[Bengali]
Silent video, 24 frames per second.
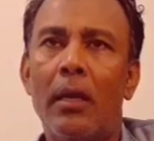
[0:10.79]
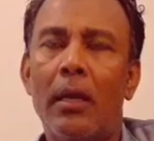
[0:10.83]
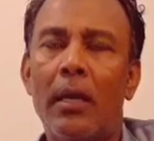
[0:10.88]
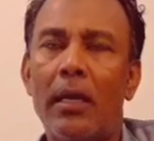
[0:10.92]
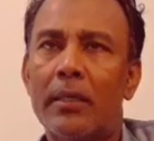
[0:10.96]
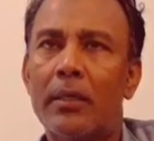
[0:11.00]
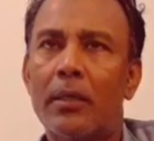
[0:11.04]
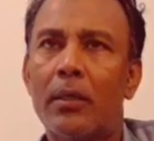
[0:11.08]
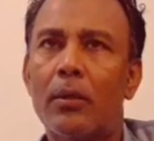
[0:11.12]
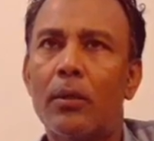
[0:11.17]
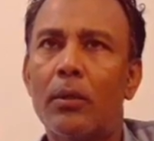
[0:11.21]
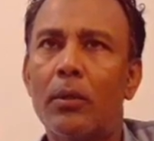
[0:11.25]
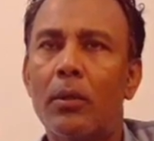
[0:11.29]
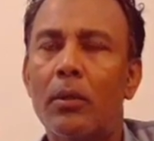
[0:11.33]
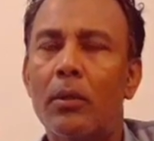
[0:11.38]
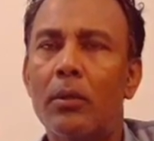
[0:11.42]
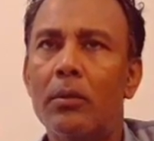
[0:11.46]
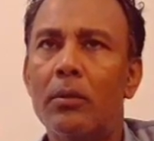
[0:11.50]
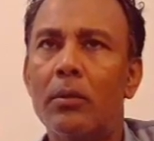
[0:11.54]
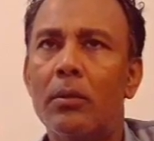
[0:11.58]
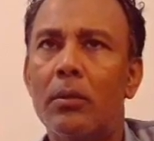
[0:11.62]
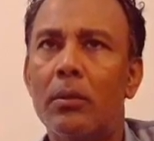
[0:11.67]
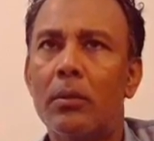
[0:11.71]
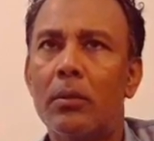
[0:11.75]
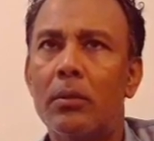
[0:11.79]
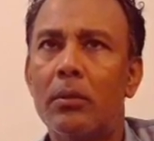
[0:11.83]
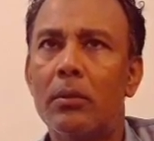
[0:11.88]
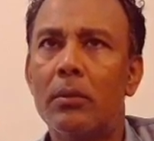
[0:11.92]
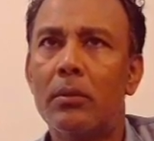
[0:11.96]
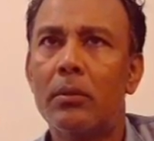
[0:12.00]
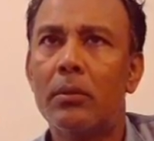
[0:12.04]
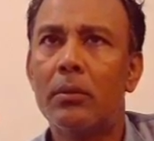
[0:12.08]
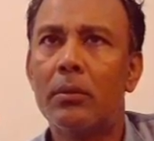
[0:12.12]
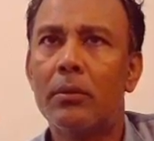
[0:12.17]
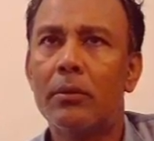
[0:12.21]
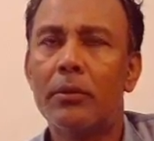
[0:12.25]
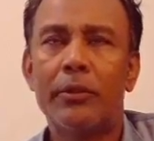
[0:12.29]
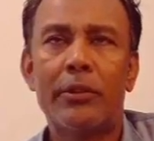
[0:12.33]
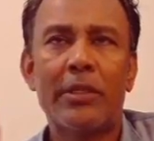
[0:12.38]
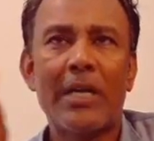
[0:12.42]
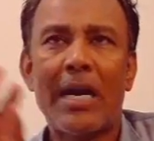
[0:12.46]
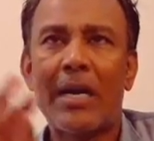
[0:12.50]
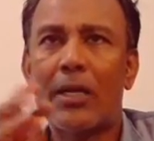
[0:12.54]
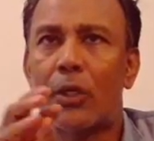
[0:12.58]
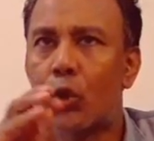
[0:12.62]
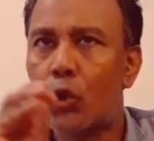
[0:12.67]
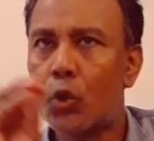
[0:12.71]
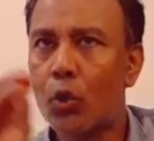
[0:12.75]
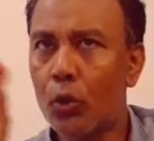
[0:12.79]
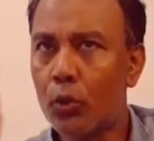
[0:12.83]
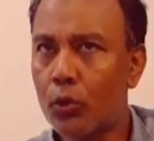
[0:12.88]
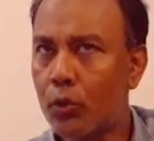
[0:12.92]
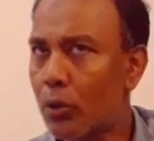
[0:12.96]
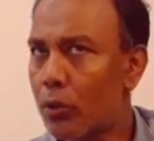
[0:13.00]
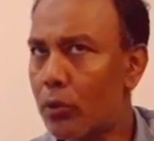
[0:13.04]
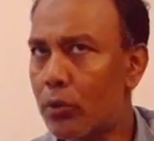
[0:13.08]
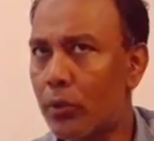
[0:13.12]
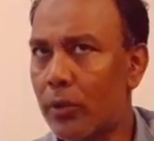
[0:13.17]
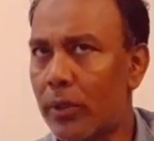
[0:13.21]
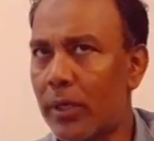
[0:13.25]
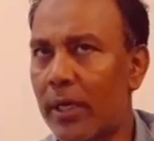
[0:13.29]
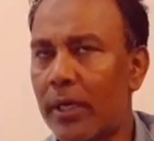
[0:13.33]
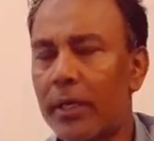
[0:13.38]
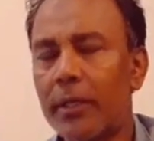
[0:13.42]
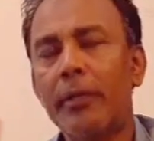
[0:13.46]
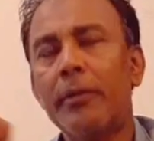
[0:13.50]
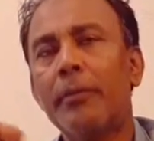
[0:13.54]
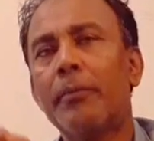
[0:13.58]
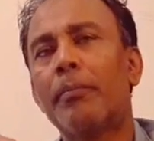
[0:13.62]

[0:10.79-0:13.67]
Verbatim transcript: একটা হলো যার সৌজন্য নাই